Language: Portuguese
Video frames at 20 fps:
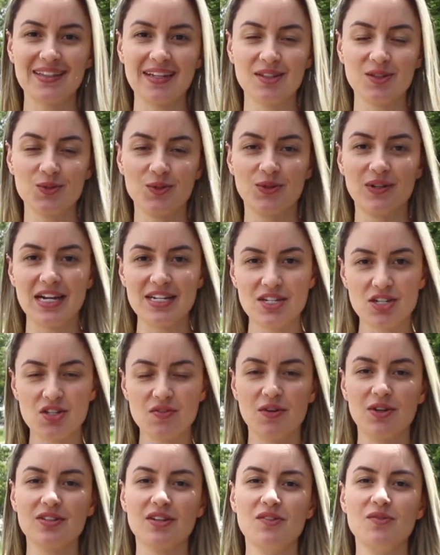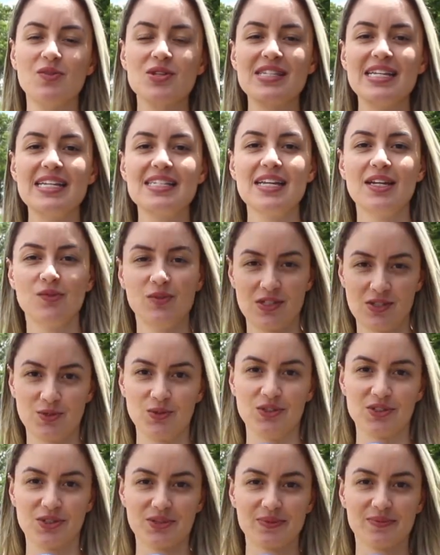Tatu? A gente volta com vocês aí no
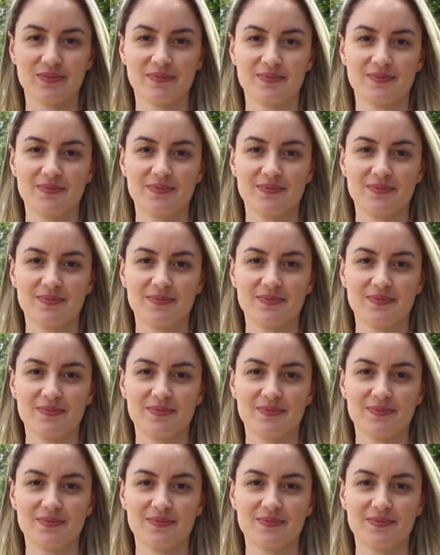estúdio.